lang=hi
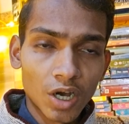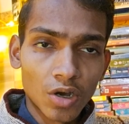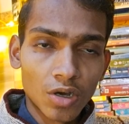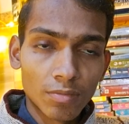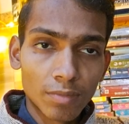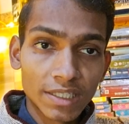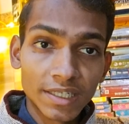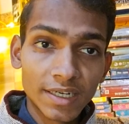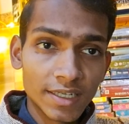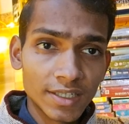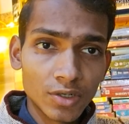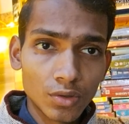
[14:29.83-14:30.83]
और
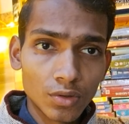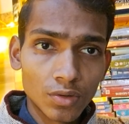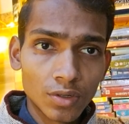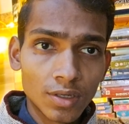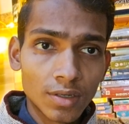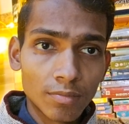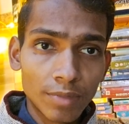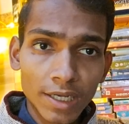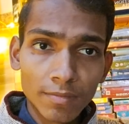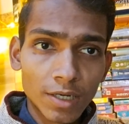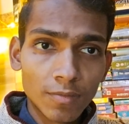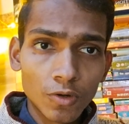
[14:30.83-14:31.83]
मर्सिडीज लूँ बी
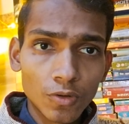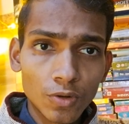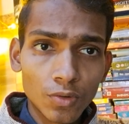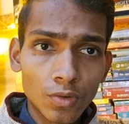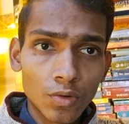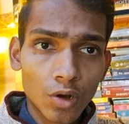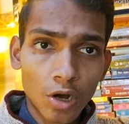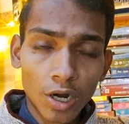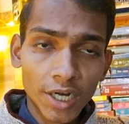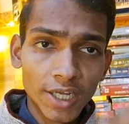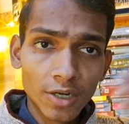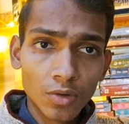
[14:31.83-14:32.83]
एम डब्ल्यू लूँ
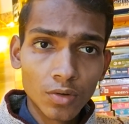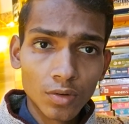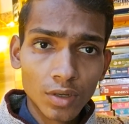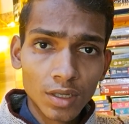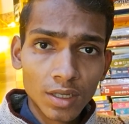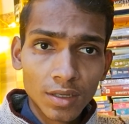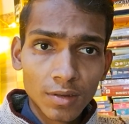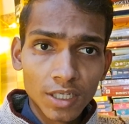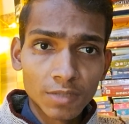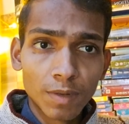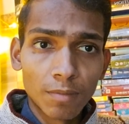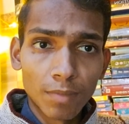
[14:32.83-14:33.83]
ऑडी लूँ
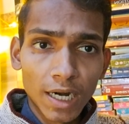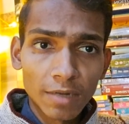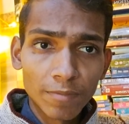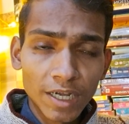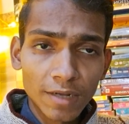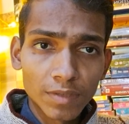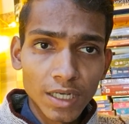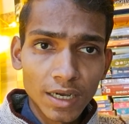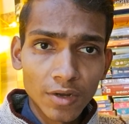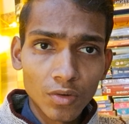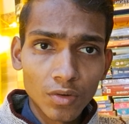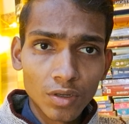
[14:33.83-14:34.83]
इस ब्रह्मांड पे कब्जा
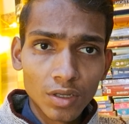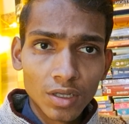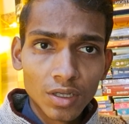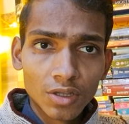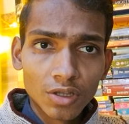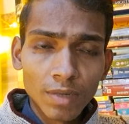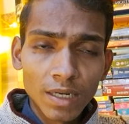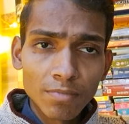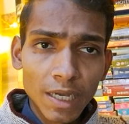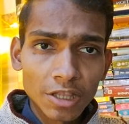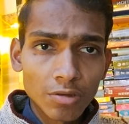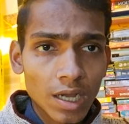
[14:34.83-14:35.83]
करूँ तो मेरी
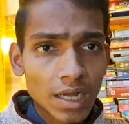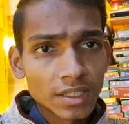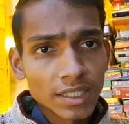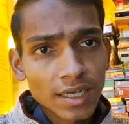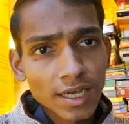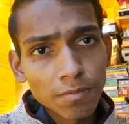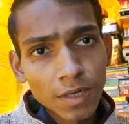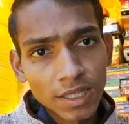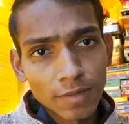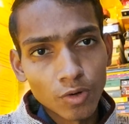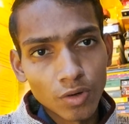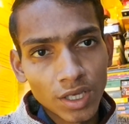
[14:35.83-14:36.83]
महत्वाकांक्षा कब
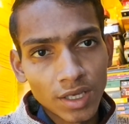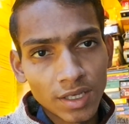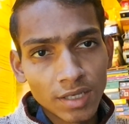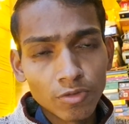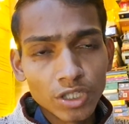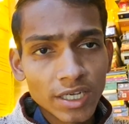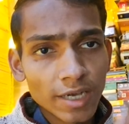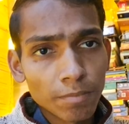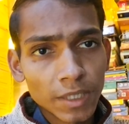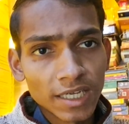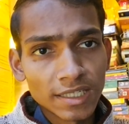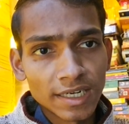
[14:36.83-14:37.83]
ख़त्म होगी ये मुझे कब
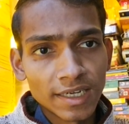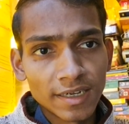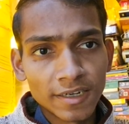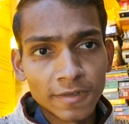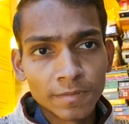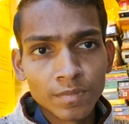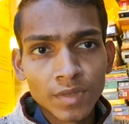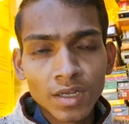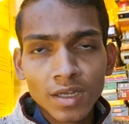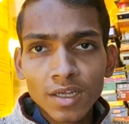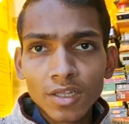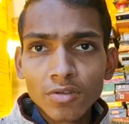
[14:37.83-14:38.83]
पता चलेगा
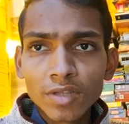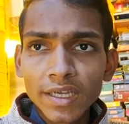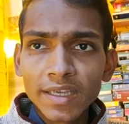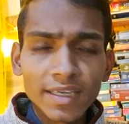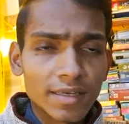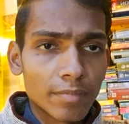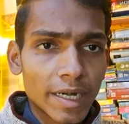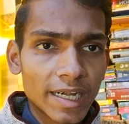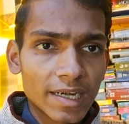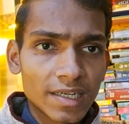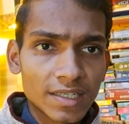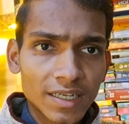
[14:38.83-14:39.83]
तो देखिए ये
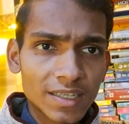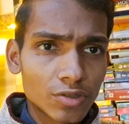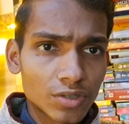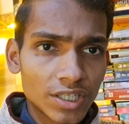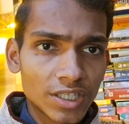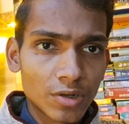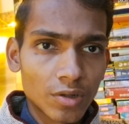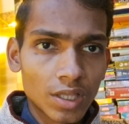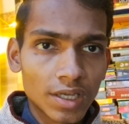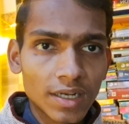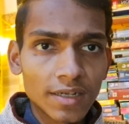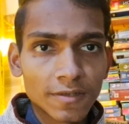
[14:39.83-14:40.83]
मेटरलिस्टिक जो चीज़ें
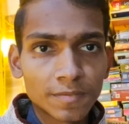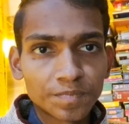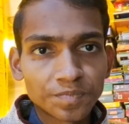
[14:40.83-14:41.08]
होती हैं ना